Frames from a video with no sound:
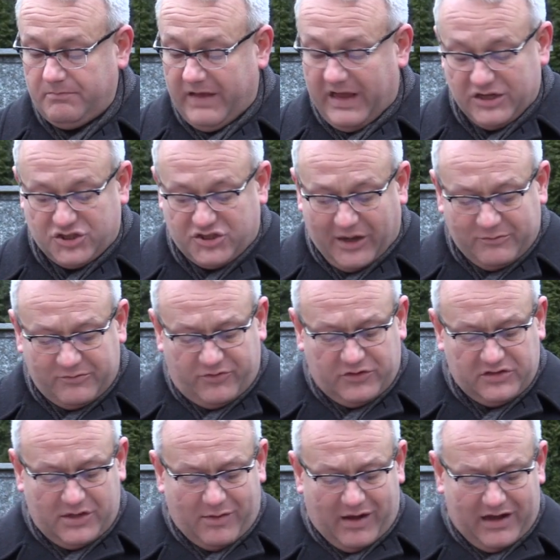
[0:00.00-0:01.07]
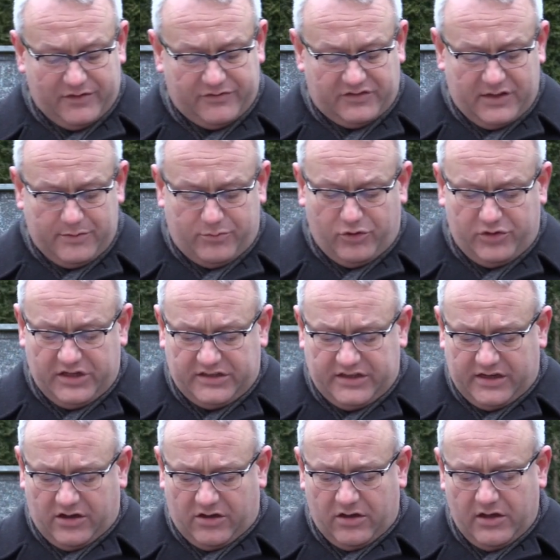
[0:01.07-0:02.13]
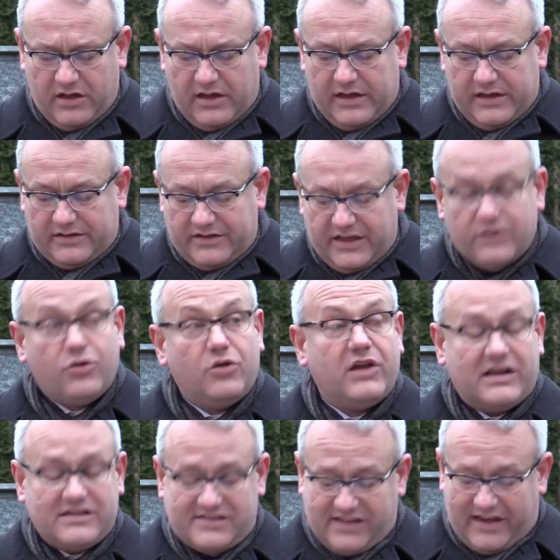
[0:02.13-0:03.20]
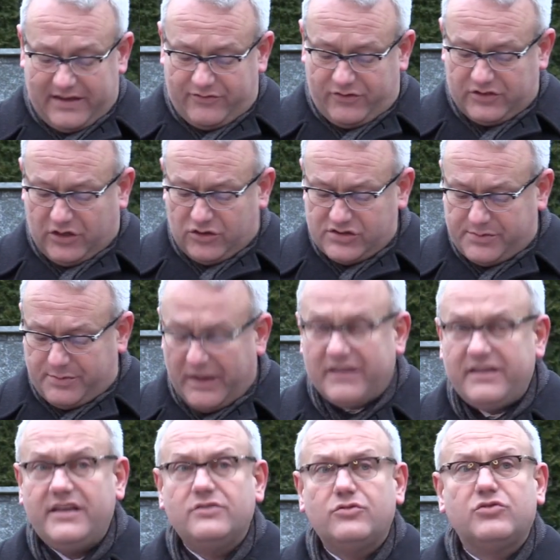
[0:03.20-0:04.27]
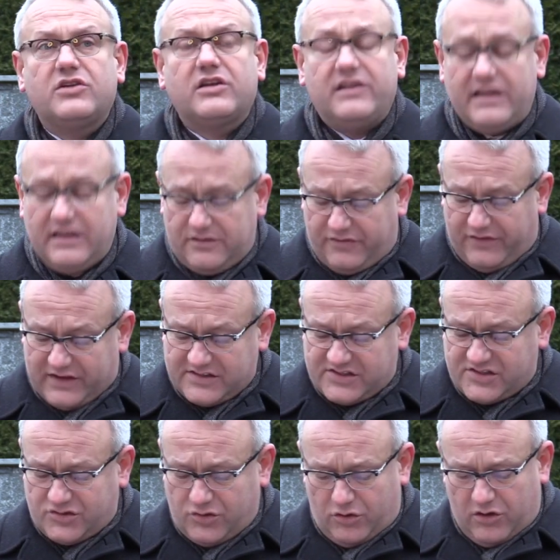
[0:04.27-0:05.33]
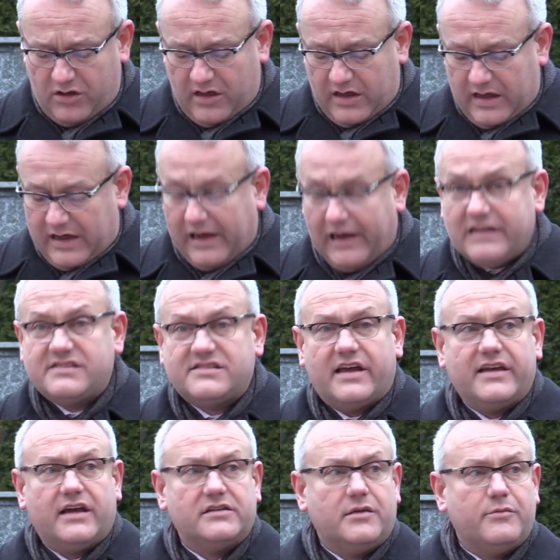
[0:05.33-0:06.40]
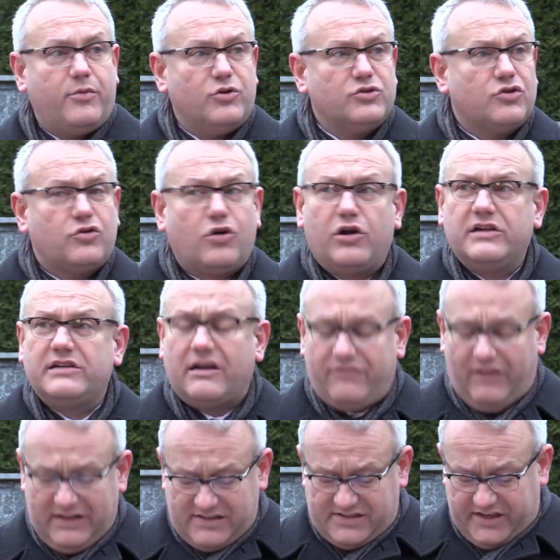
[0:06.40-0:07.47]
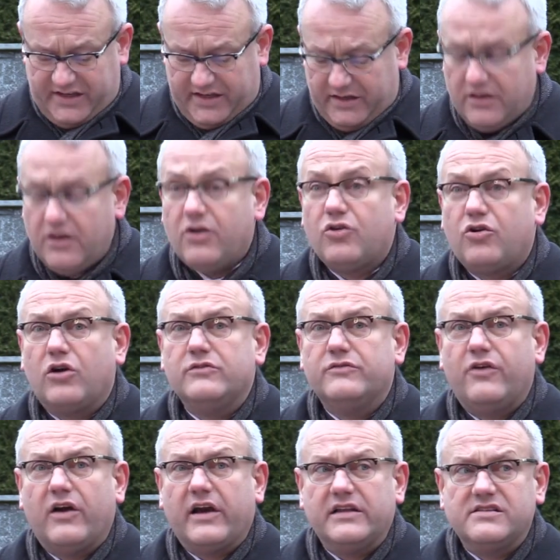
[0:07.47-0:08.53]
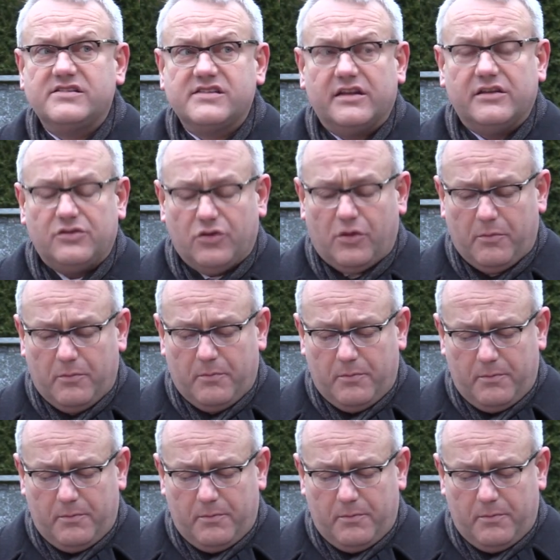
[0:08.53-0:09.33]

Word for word: Er stammt von dem AfD-Politiker Nikolaus Seifert aus Berlin und klingt fast so, als sei er dem Protokoll der Wannsee-Konferenz entnommen.